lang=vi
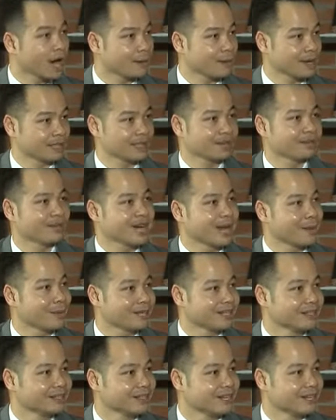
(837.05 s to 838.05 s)
cái bản sắc Việt Nam
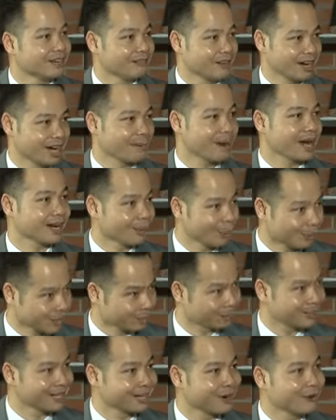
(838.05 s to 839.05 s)
mình, và các bạn hội
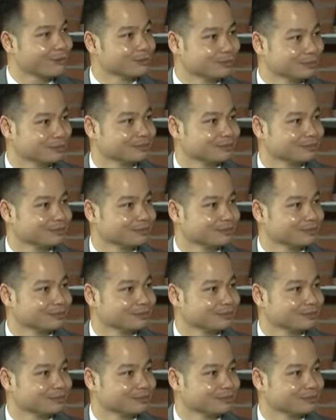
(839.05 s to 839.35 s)
nhập thành công.